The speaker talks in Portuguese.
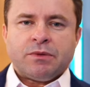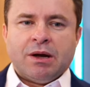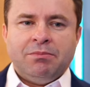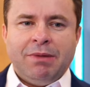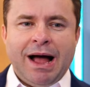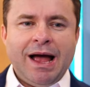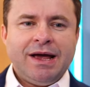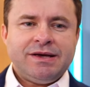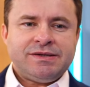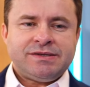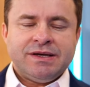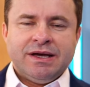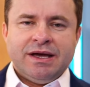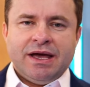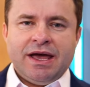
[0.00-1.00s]

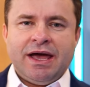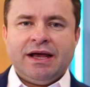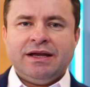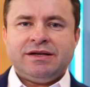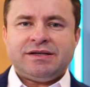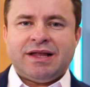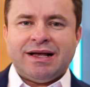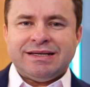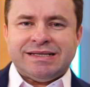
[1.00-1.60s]
Mas ela está